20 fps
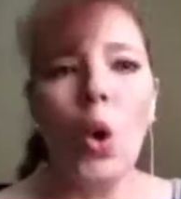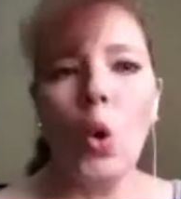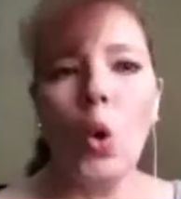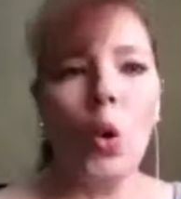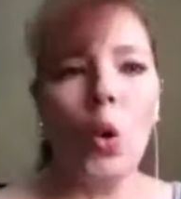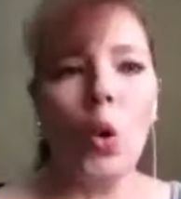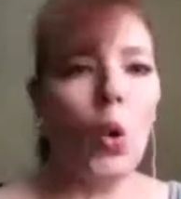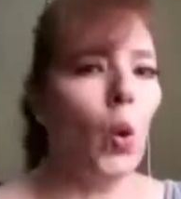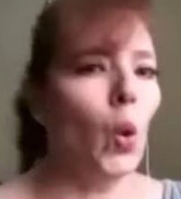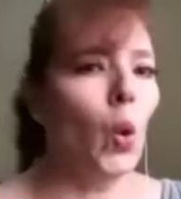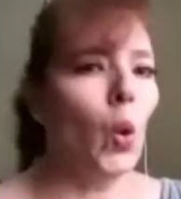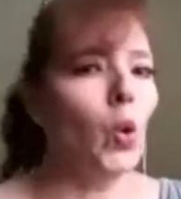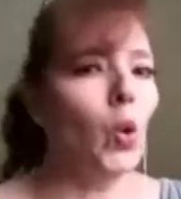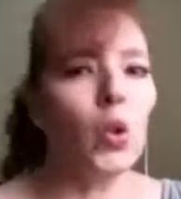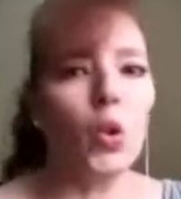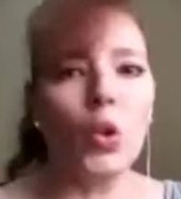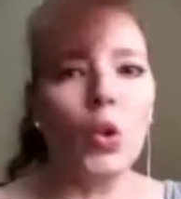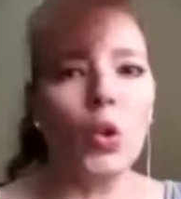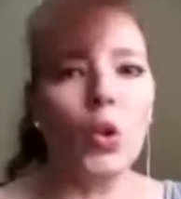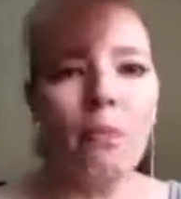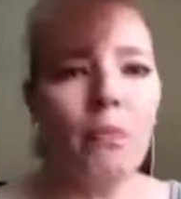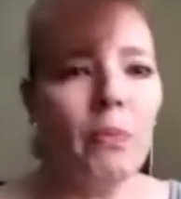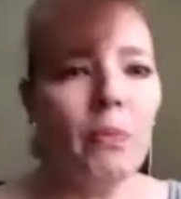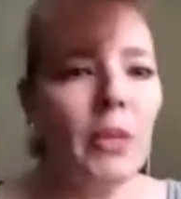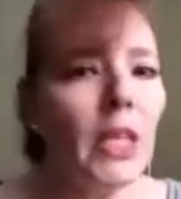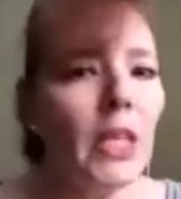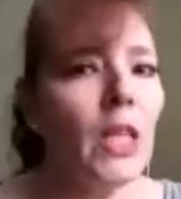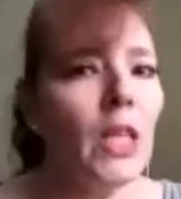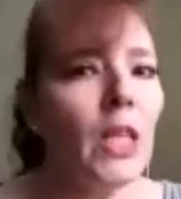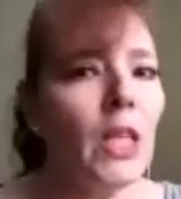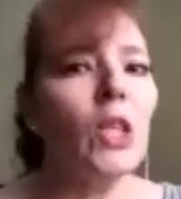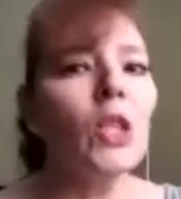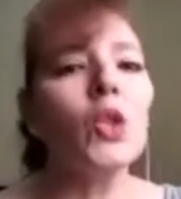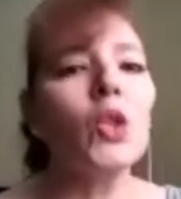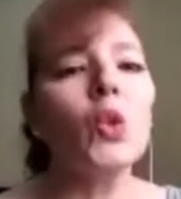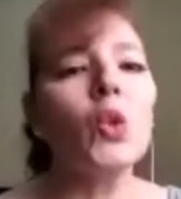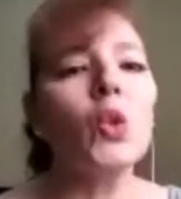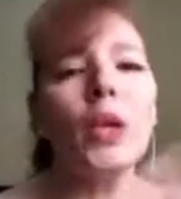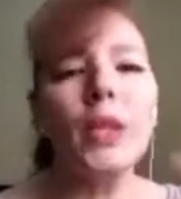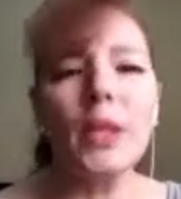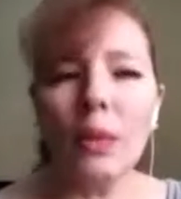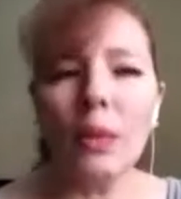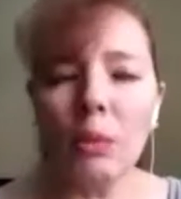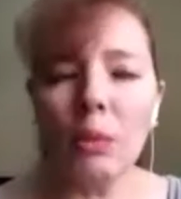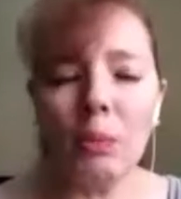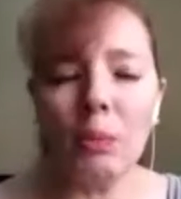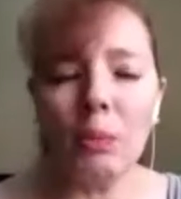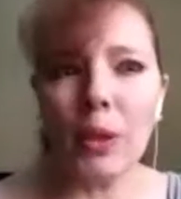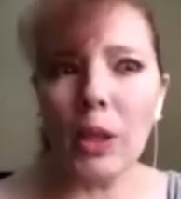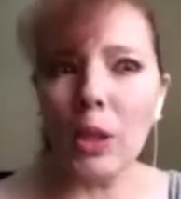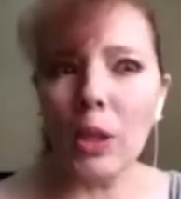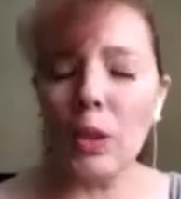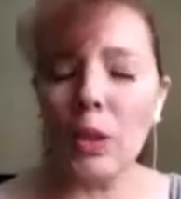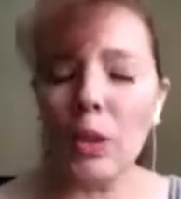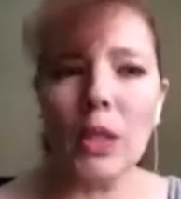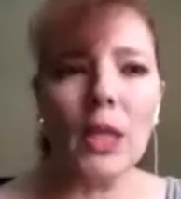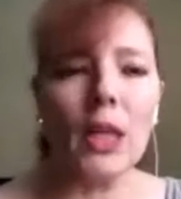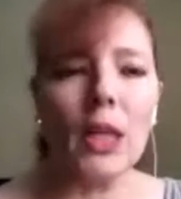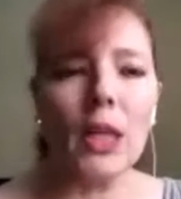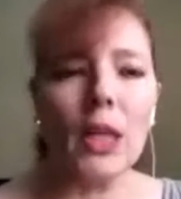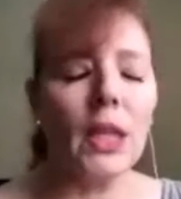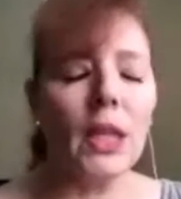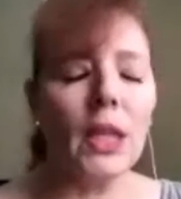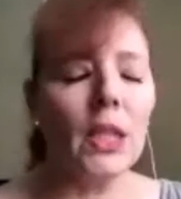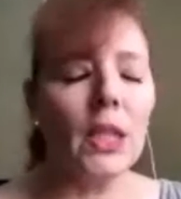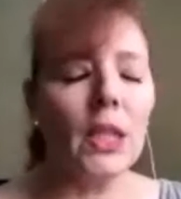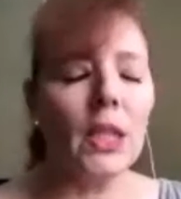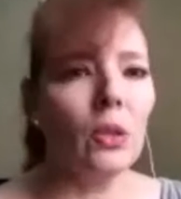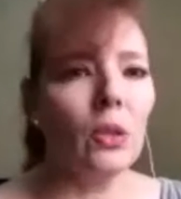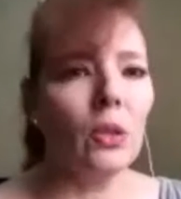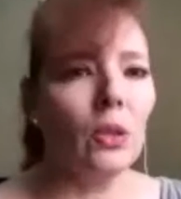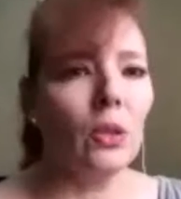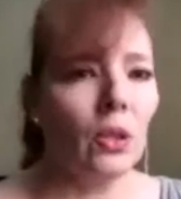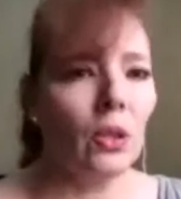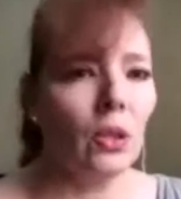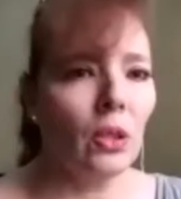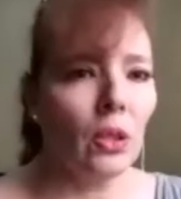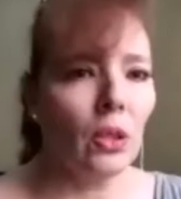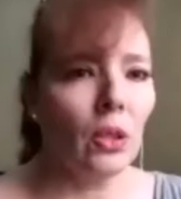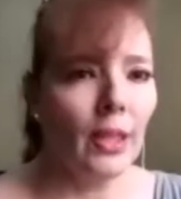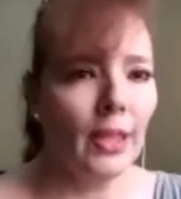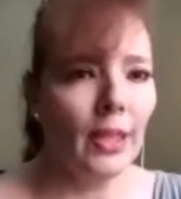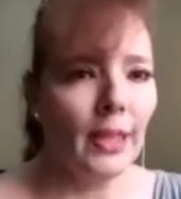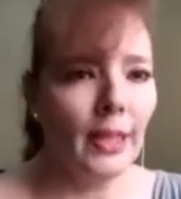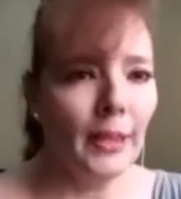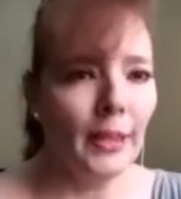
o, son envíos? Cuéntame un poquito acerca de eso. Bien, mira,